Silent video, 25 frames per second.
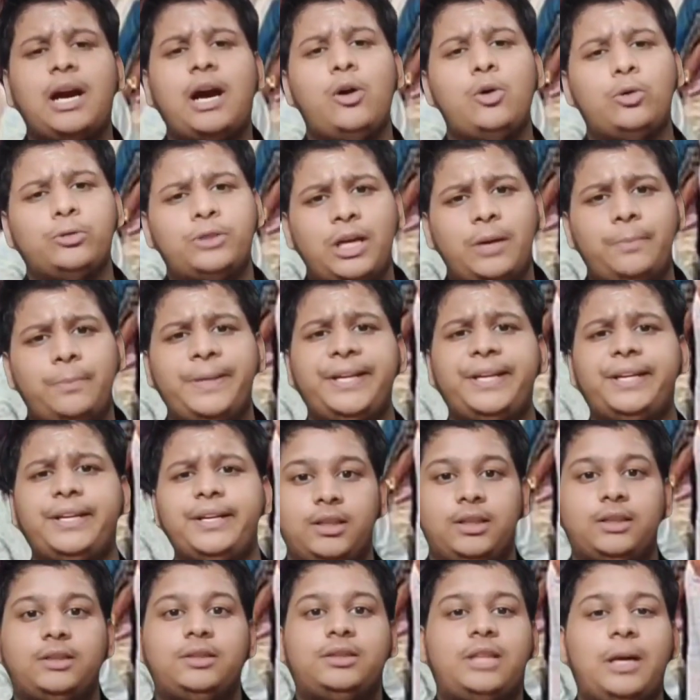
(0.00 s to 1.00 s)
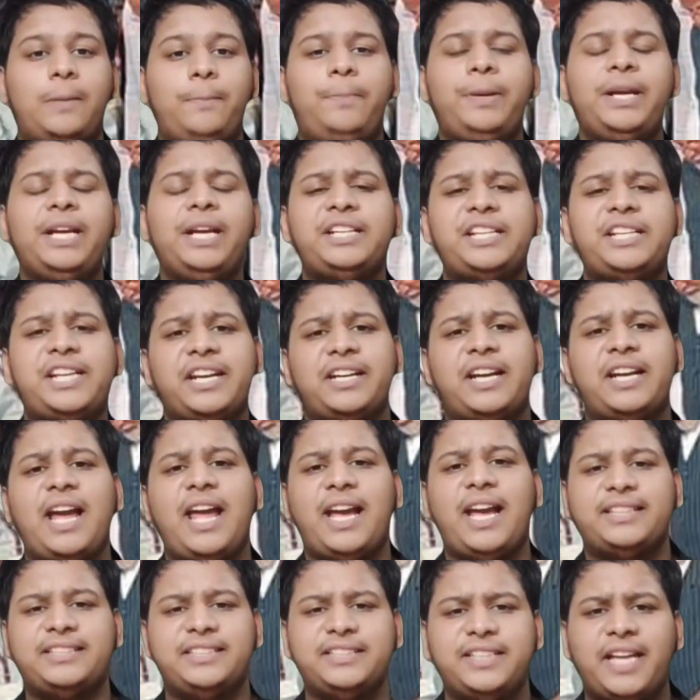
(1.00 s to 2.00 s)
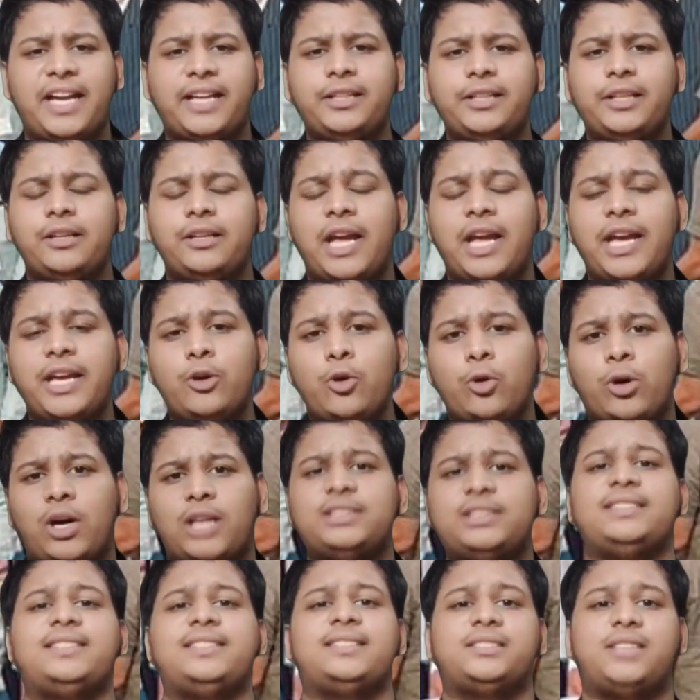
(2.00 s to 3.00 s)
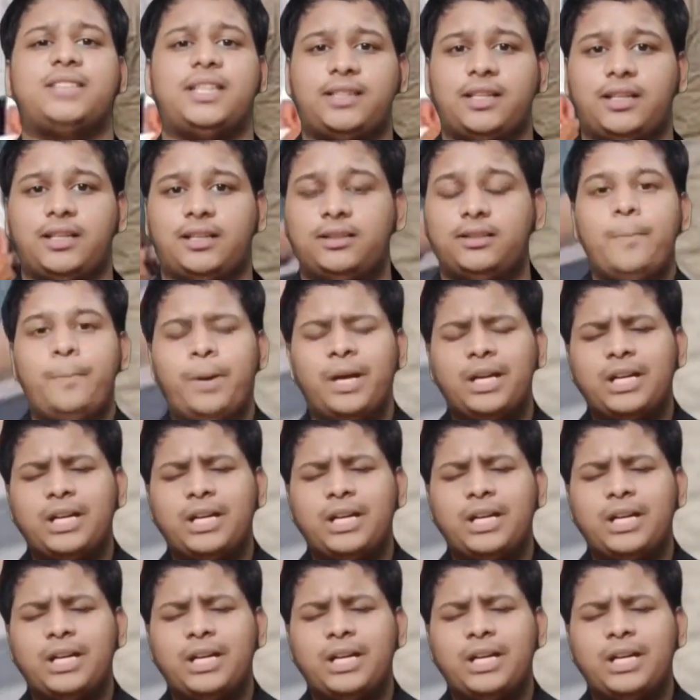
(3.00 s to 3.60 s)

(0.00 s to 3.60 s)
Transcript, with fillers: में लगा होता भी तब भी ट्रेन का एक्सीडेंट नहीं रोका जा सकता था